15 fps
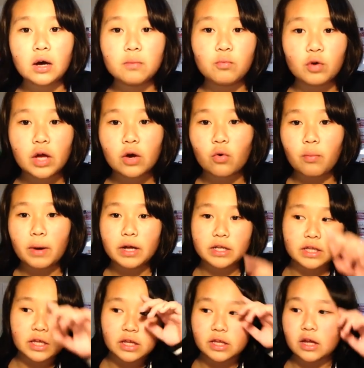もう結構前
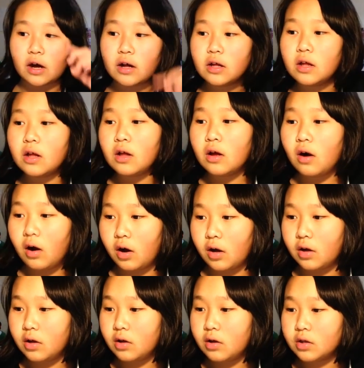に出てた。は
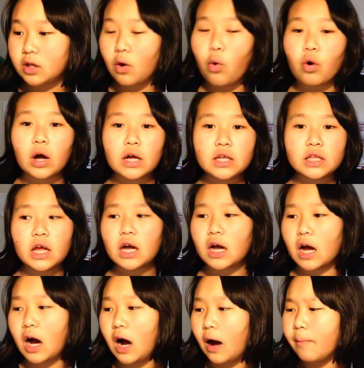い。で、他になん
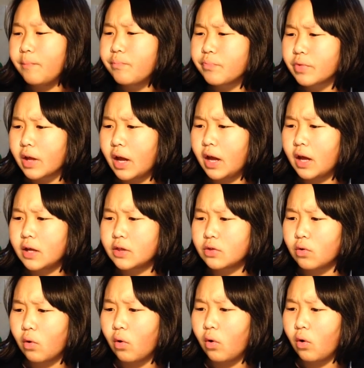か、えー、っ
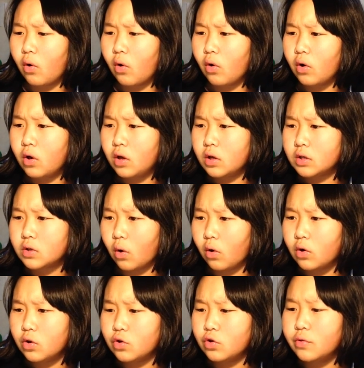と、そ
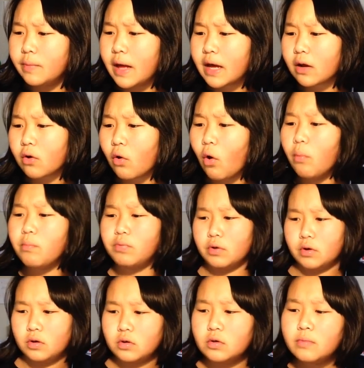う、梅昆
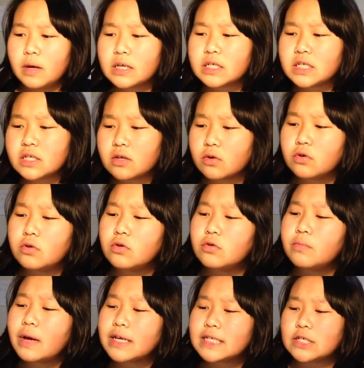布、梅し、
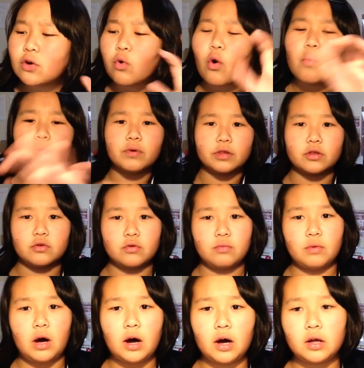梅塩昆布っていうの
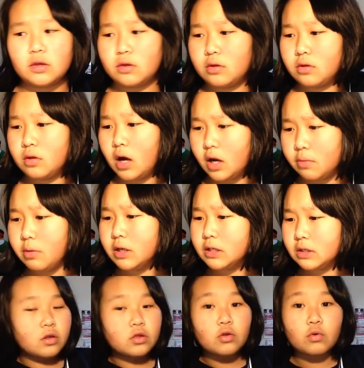もあありま
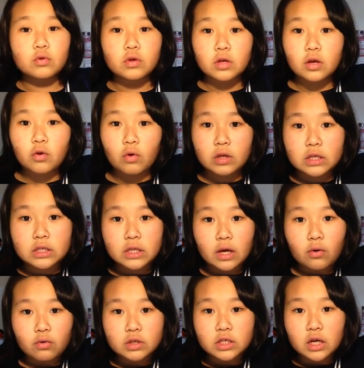ということで今日はです
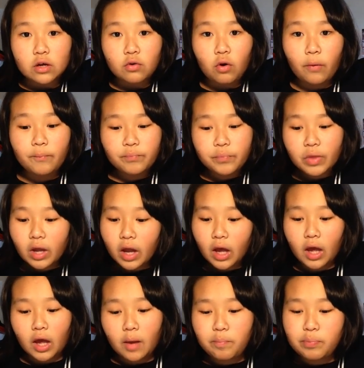ね、こちらの、
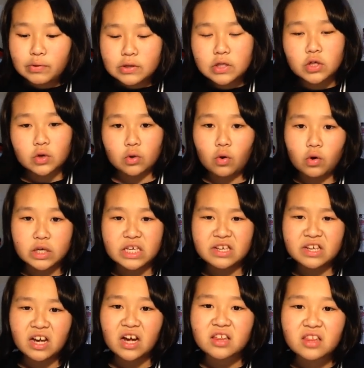えー、プッチョの
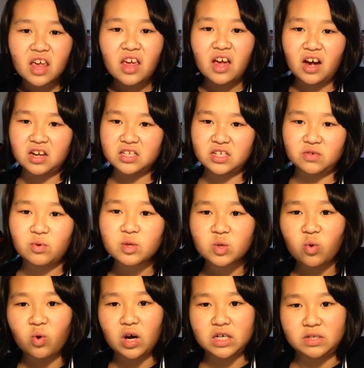イカ天味を
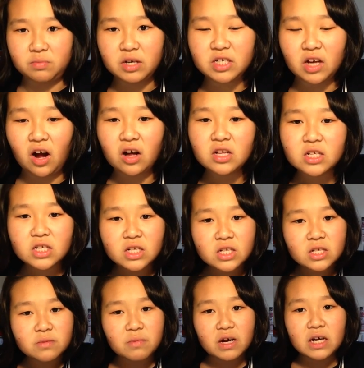紹介しました。
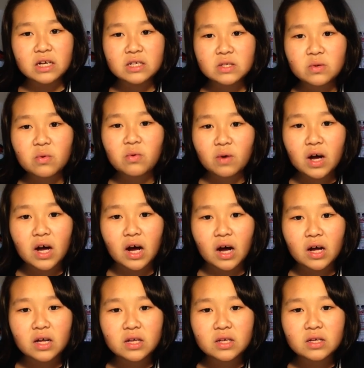まあ、感想は、
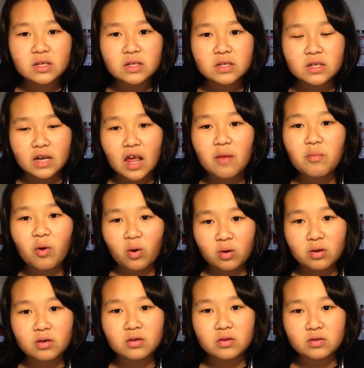
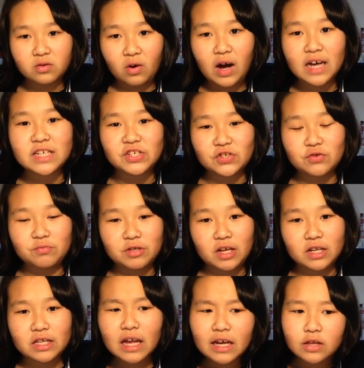レモンのハイチュウみた
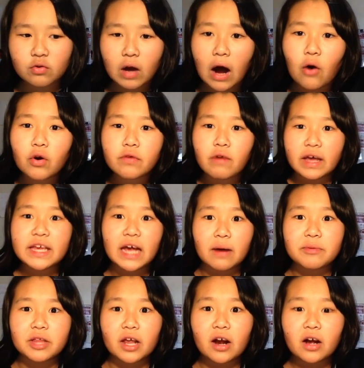いな。だけど香りはイカ
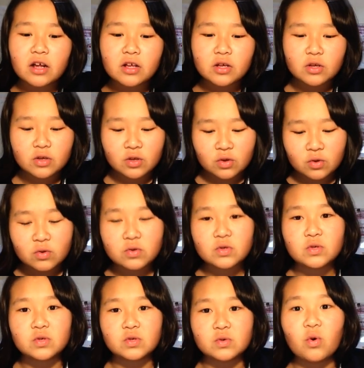みたいな。
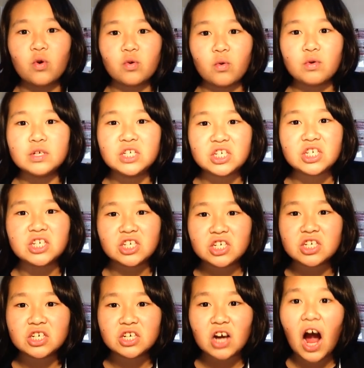すごい美味しい
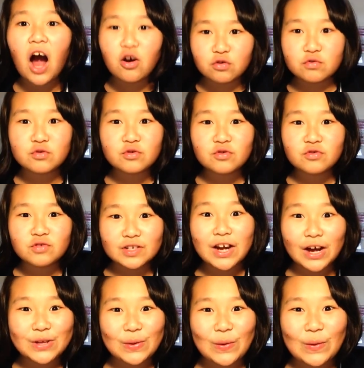し、合う意
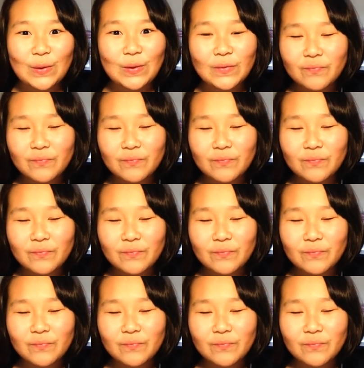外と。